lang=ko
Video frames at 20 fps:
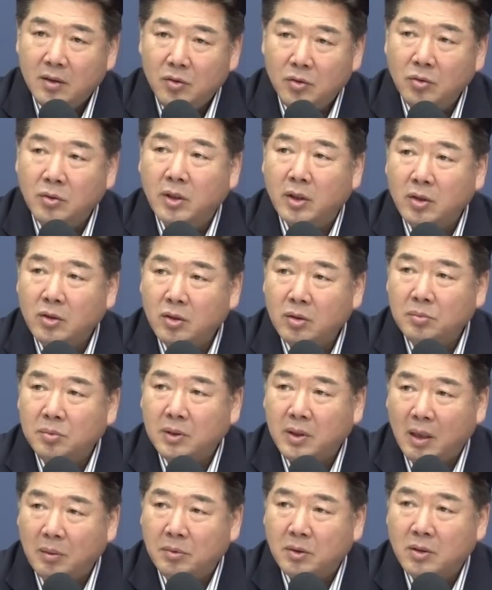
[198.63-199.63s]
윤석열 정부
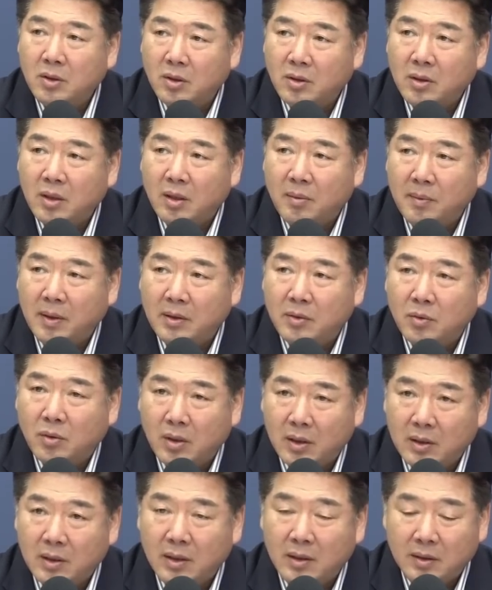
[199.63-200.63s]
대북 정책에
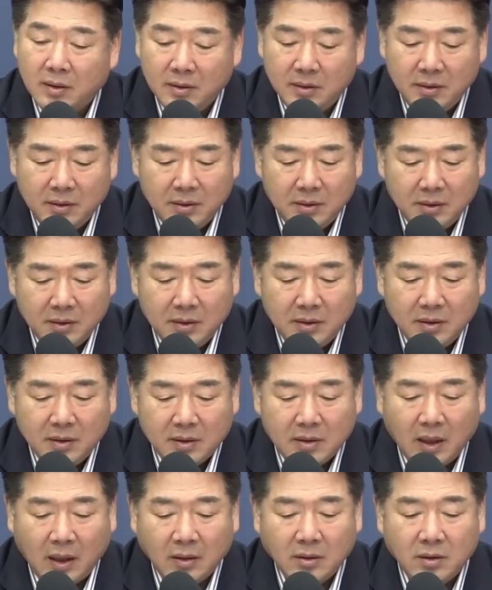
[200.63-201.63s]
만족한다.
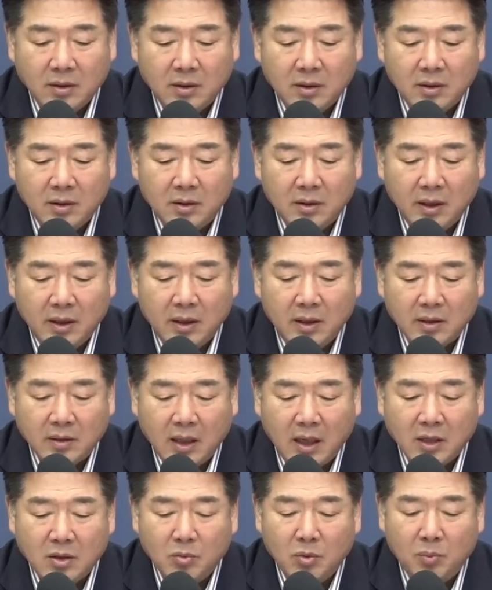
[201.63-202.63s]
작년에
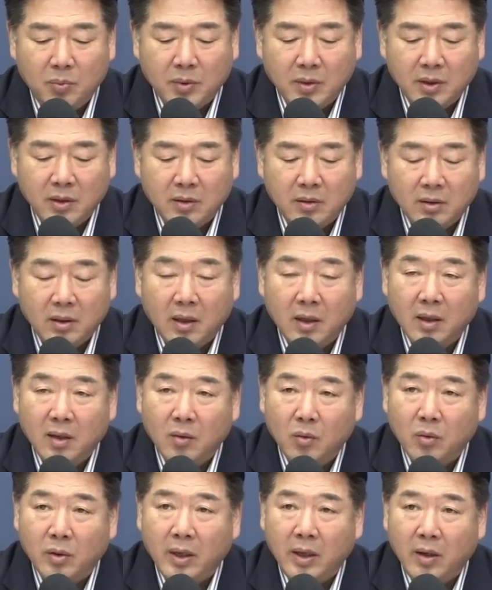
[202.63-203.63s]
45%가
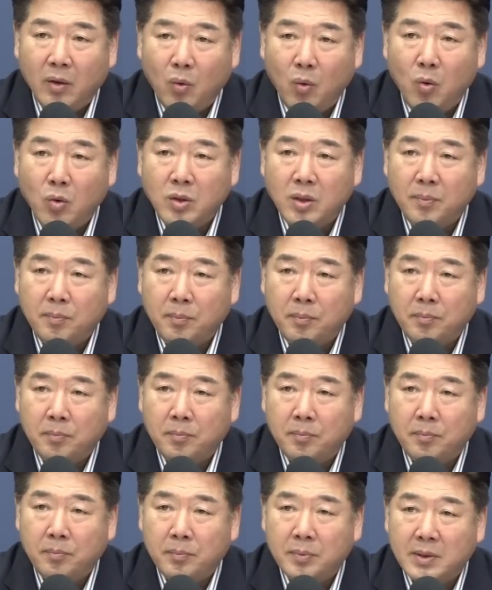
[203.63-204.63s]
올해
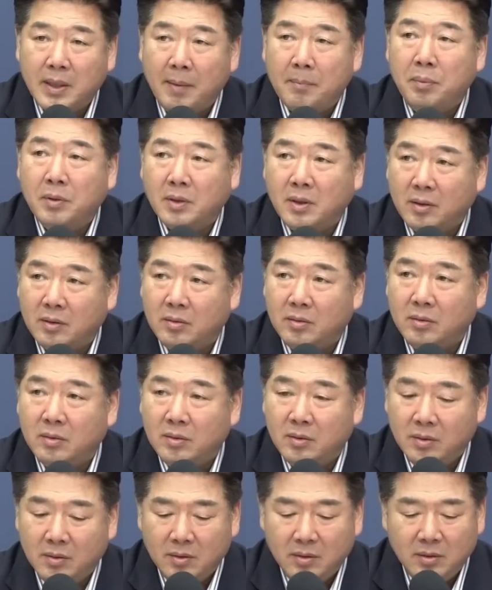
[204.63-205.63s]
53%로
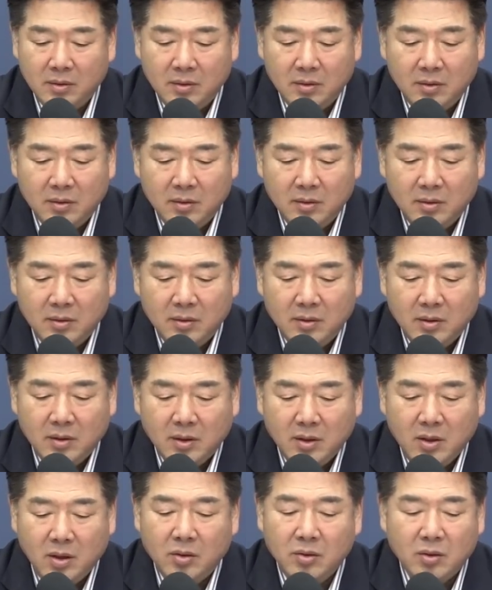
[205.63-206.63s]

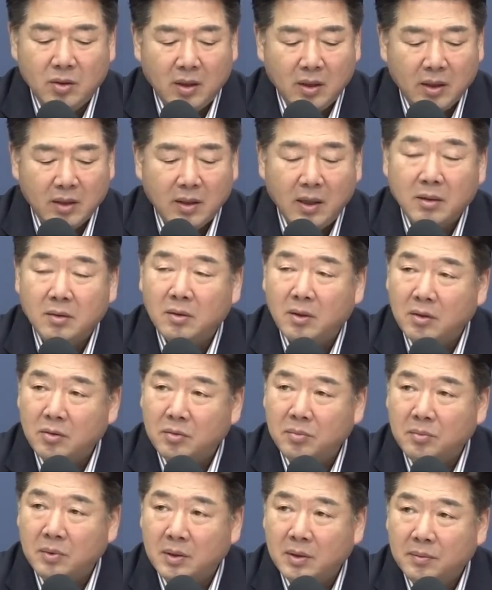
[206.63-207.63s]
현저하게
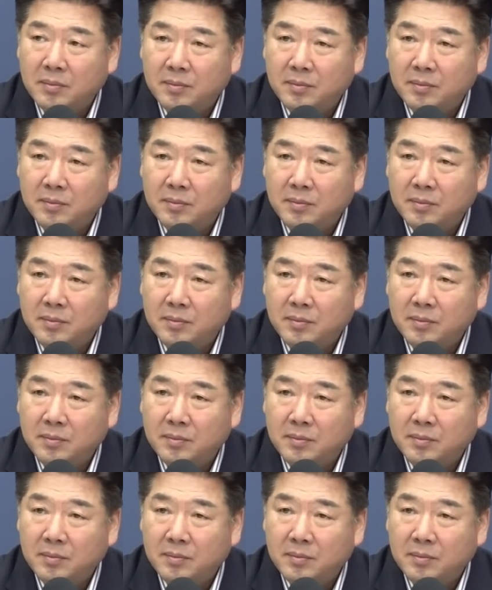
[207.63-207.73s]
상승했습니다.